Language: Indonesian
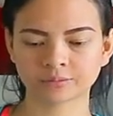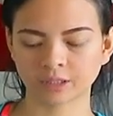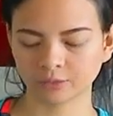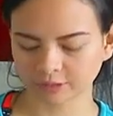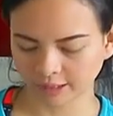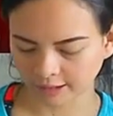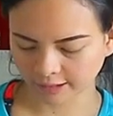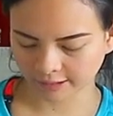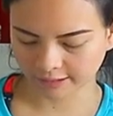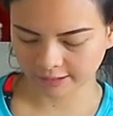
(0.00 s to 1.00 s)
lalu
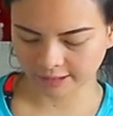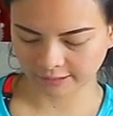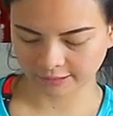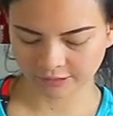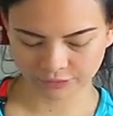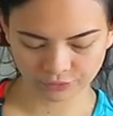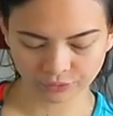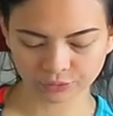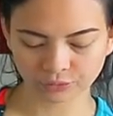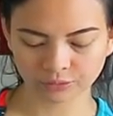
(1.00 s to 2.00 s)
tangan ada di atas
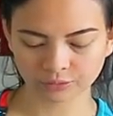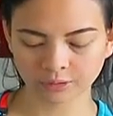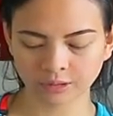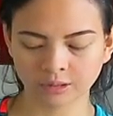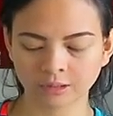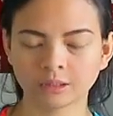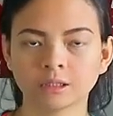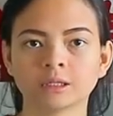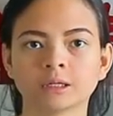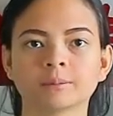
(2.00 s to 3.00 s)
lutut
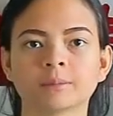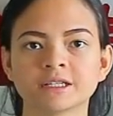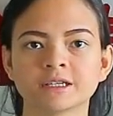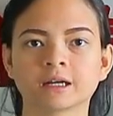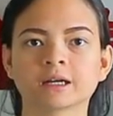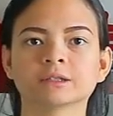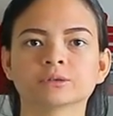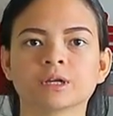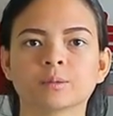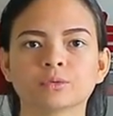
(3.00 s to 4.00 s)
panjangkan
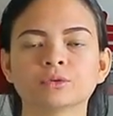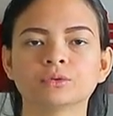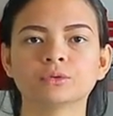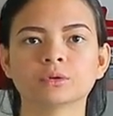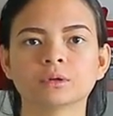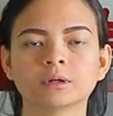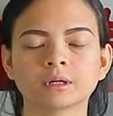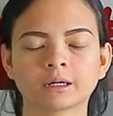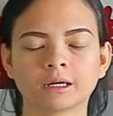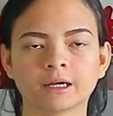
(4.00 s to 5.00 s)
tulang punggung
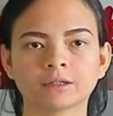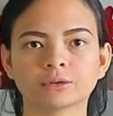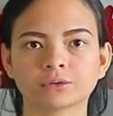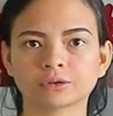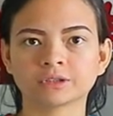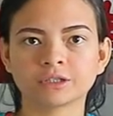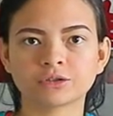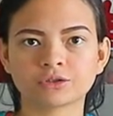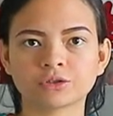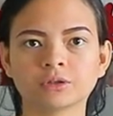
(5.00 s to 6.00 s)
and rotate
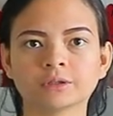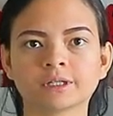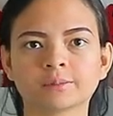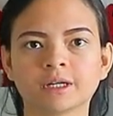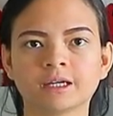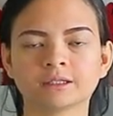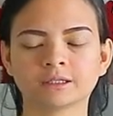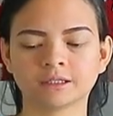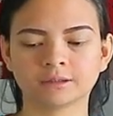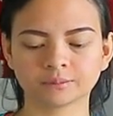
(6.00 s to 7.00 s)
your shoulder blade
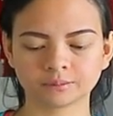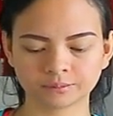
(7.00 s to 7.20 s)
in